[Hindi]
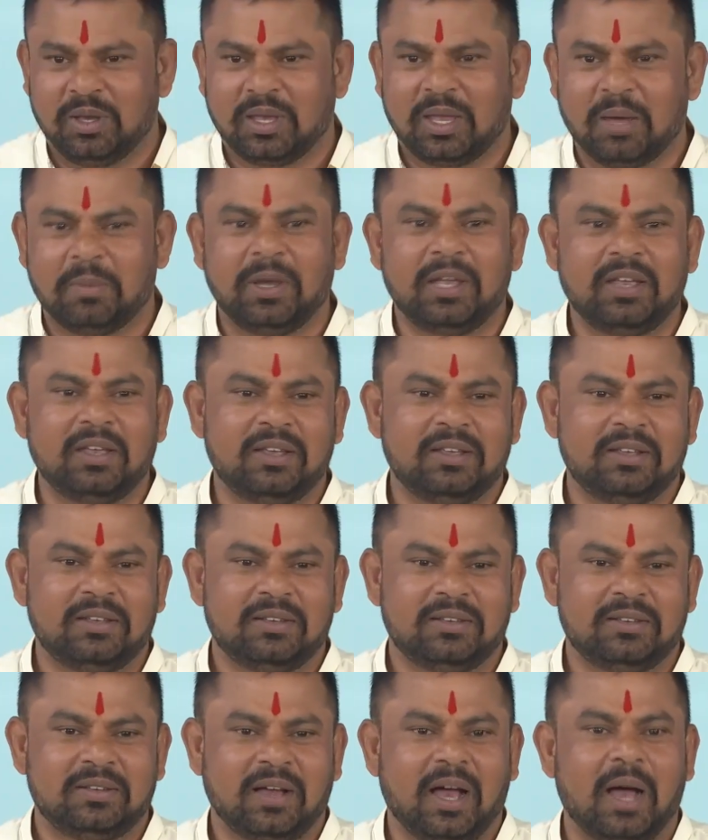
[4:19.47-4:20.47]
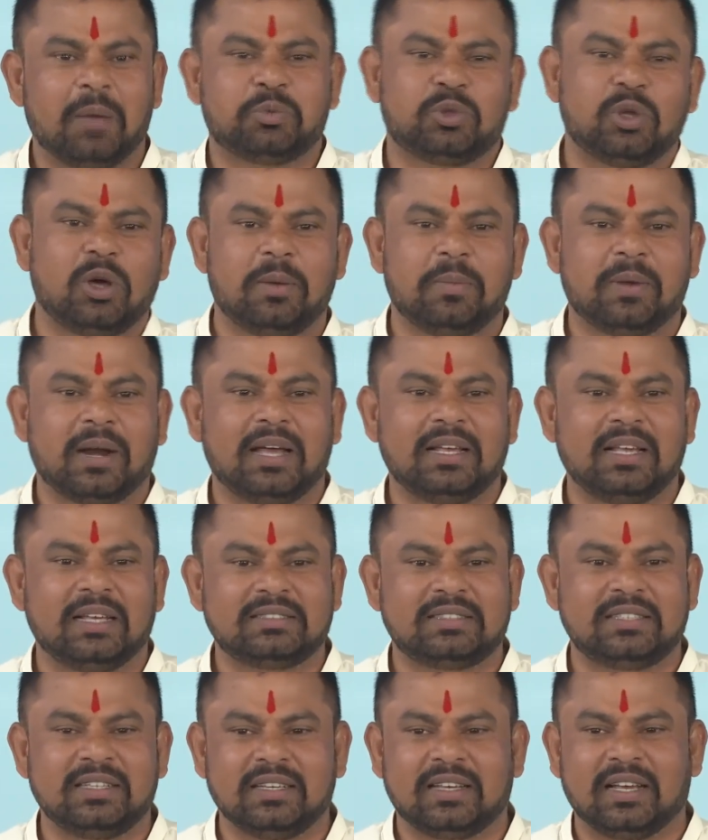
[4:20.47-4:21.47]
कि भाई अब तो हम राजा
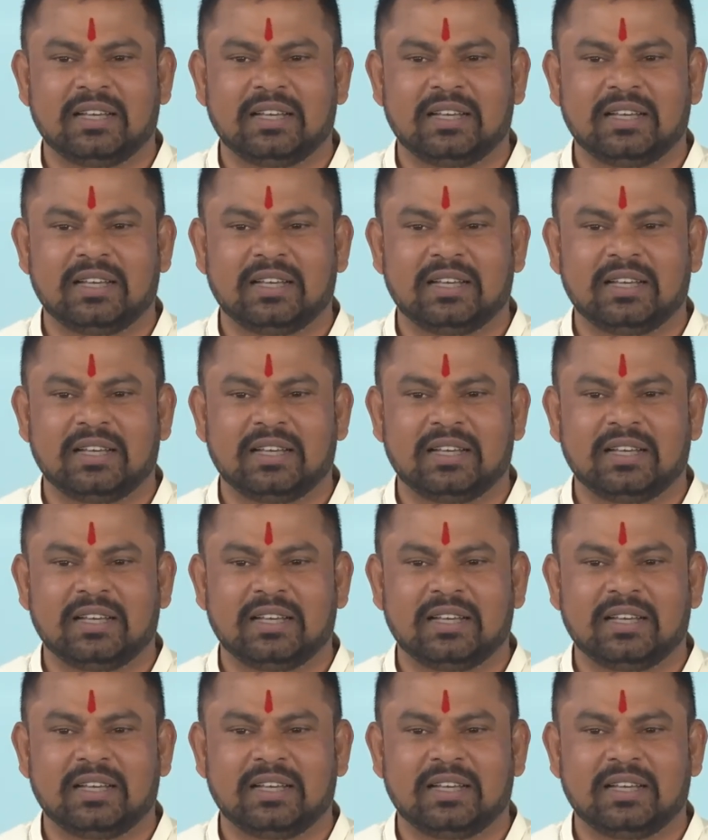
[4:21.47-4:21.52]
सिंह